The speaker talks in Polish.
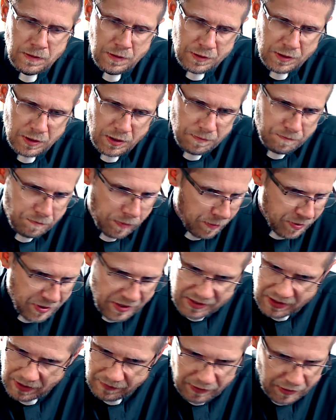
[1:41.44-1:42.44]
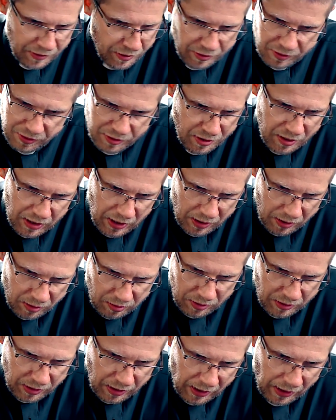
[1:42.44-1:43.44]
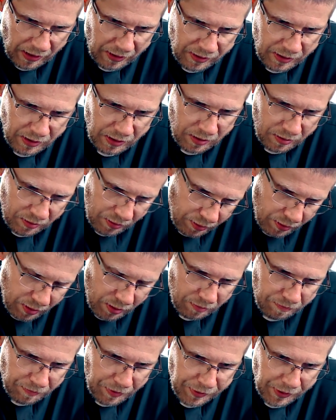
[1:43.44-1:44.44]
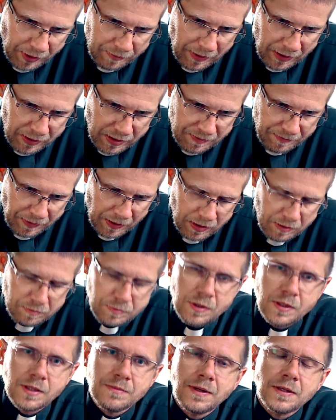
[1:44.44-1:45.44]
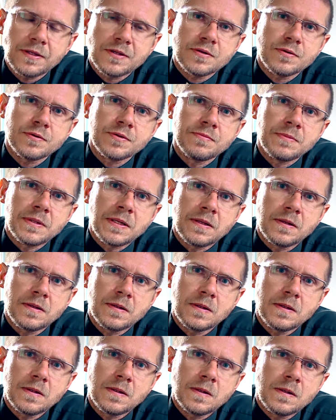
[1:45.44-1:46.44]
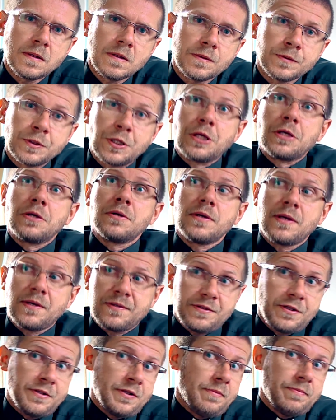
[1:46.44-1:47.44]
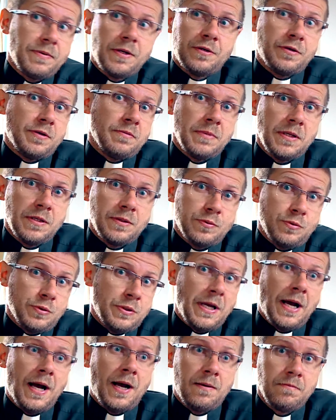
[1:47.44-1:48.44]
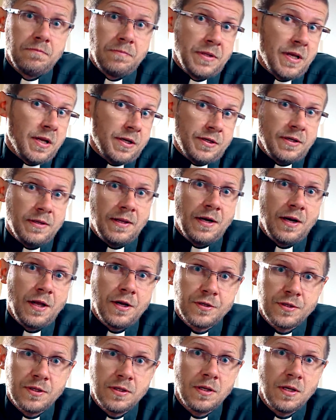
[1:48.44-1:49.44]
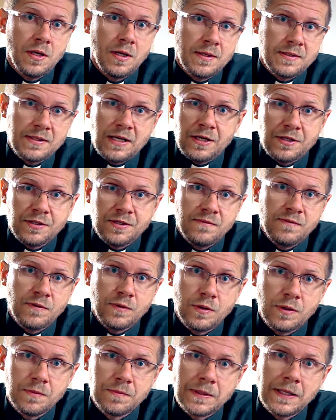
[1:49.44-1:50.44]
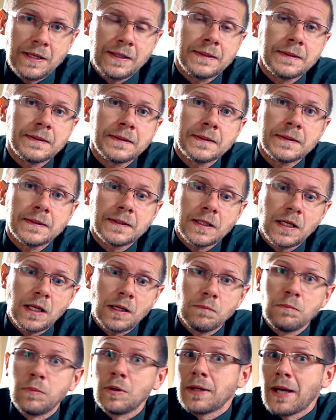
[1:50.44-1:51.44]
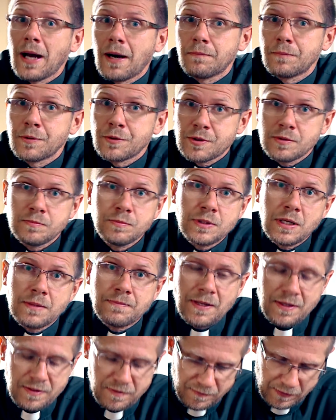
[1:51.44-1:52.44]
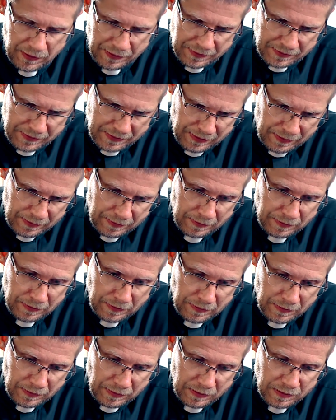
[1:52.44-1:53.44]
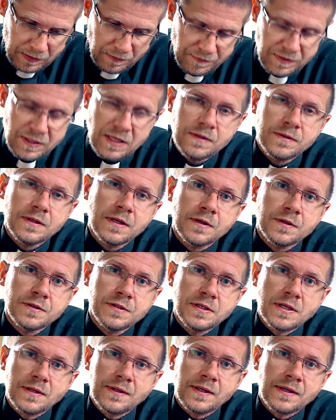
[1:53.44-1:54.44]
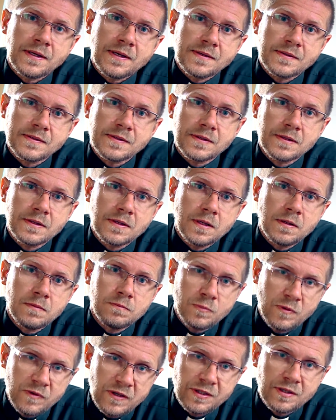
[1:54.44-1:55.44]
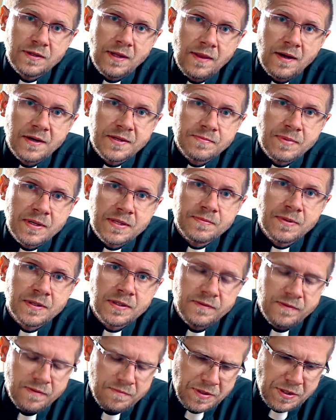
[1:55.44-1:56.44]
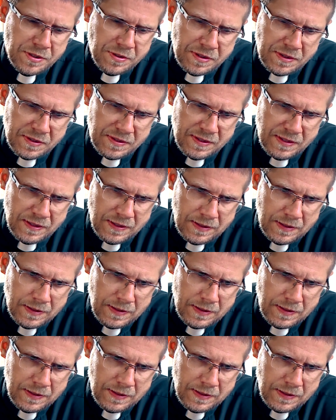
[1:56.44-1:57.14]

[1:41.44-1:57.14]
Jeżeli poprzestawiasz źle hierarchię, no to potem ani z Panem Bogiem, ani z ludźmi. Ty jesteś na pierwszym miejscu, ja, mnie się należy, skaczcie wokół mnie, bo ja potrzebuję Pani Władca. W niejednej rodzinie tak jest. Mówię to nadal z perspektywy mężczyzny.